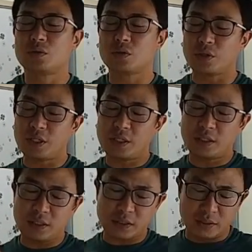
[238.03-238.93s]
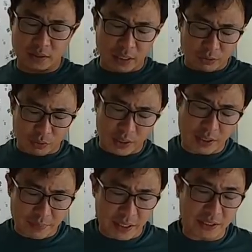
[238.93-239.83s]
저희 그
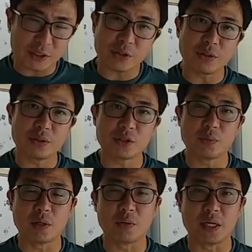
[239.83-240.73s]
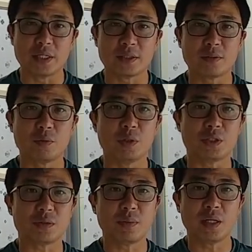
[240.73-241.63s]
아우토하임의 인천점하고 안양점도
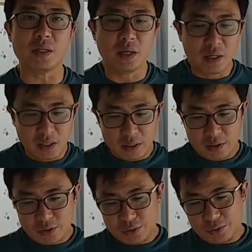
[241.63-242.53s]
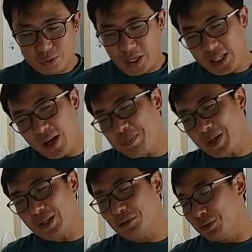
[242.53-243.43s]
있지만,
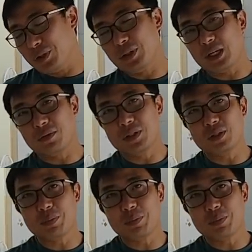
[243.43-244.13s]
환희아빠가 운영을 하고 있는